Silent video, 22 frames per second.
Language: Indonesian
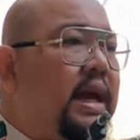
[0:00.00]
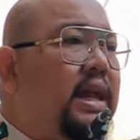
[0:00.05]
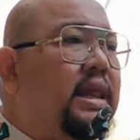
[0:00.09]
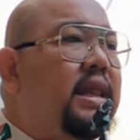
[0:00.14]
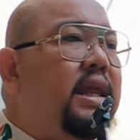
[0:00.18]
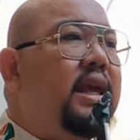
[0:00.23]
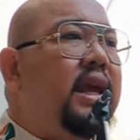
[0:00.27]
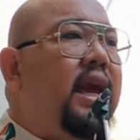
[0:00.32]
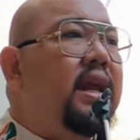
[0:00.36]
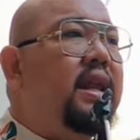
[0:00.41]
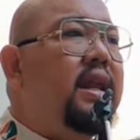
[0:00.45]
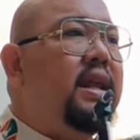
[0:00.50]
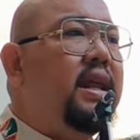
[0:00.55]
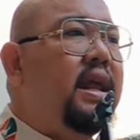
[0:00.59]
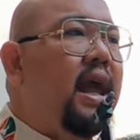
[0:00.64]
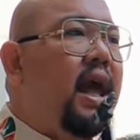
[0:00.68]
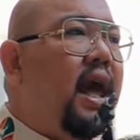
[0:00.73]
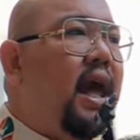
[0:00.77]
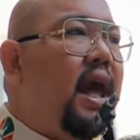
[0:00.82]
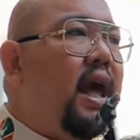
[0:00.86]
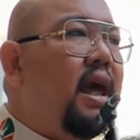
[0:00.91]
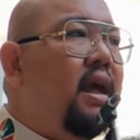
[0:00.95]
Ketika
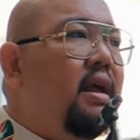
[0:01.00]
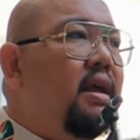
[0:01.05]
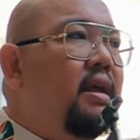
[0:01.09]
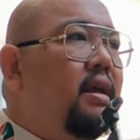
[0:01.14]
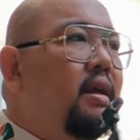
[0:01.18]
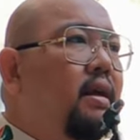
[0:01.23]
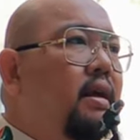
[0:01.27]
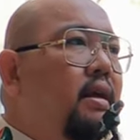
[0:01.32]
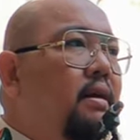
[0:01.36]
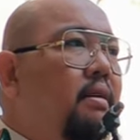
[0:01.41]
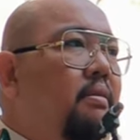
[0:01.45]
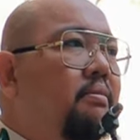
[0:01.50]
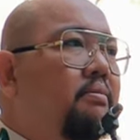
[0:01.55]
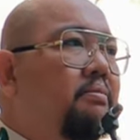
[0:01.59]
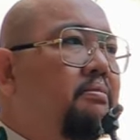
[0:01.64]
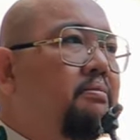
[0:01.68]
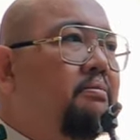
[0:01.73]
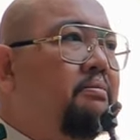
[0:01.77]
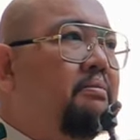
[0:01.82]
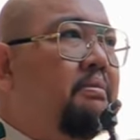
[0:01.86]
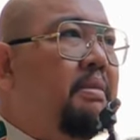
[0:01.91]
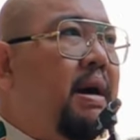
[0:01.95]
dia
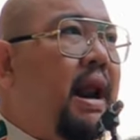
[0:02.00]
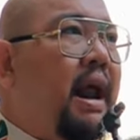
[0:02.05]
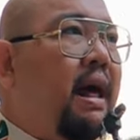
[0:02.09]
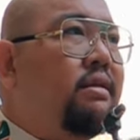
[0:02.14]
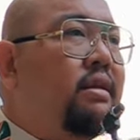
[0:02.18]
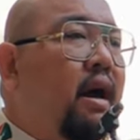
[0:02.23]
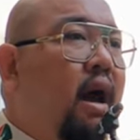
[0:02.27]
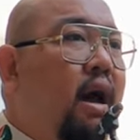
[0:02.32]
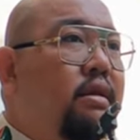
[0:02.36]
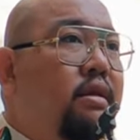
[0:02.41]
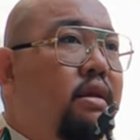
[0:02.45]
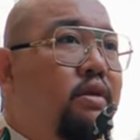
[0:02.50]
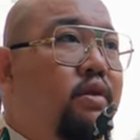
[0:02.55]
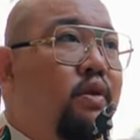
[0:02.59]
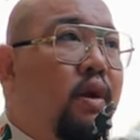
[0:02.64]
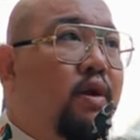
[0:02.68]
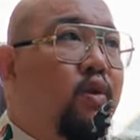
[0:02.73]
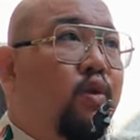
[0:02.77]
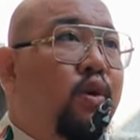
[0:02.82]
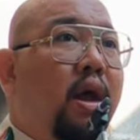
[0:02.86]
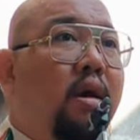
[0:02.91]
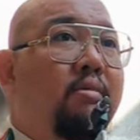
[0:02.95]
merasakan
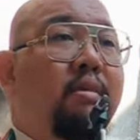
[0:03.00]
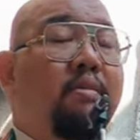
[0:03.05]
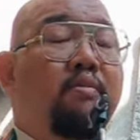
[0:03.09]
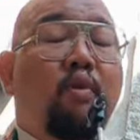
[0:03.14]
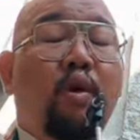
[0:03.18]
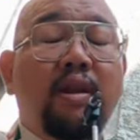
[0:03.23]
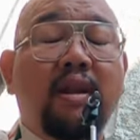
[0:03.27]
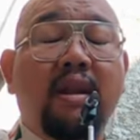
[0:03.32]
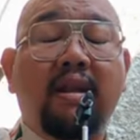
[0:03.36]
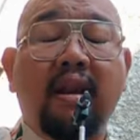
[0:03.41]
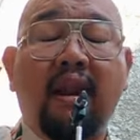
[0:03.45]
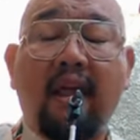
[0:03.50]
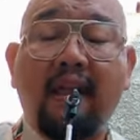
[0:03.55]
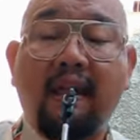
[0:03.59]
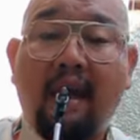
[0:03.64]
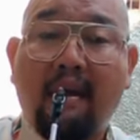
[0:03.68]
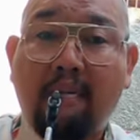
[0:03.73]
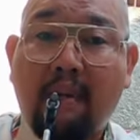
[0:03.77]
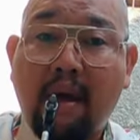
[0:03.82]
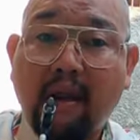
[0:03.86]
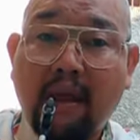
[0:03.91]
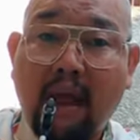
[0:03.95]
sesuatu yang membuat dia
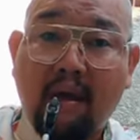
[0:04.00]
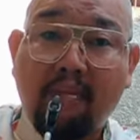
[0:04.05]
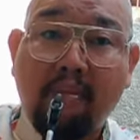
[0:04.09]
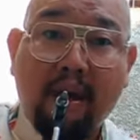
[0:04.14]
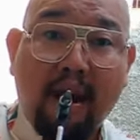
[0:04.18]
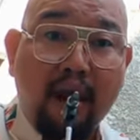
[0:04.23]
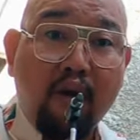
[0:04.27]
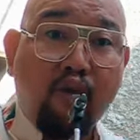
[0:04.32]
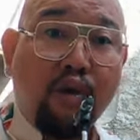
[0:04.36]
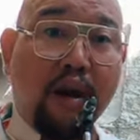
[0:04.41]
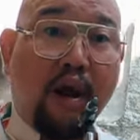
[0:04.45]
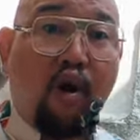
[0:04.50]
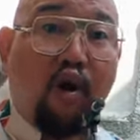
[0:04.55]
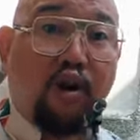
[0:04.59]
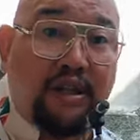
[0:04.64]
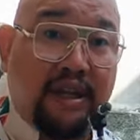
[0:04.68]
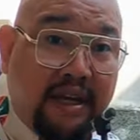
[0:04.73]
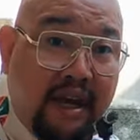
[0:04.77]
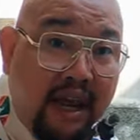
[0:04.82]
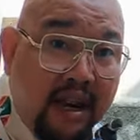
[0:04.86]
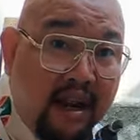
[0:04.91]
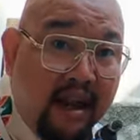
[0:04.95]
tidak nyaman kayak kemarin kurang
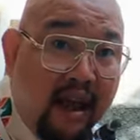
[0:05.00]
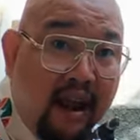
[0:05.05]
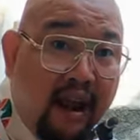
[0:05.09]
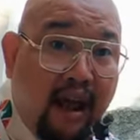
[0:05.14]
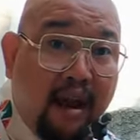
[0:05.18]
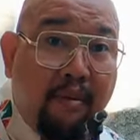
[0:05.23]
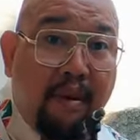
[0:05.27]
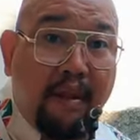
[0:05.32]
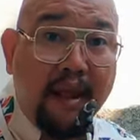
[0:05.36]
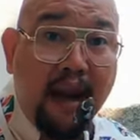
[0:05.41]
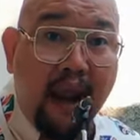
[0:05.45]
oksigen gara-gara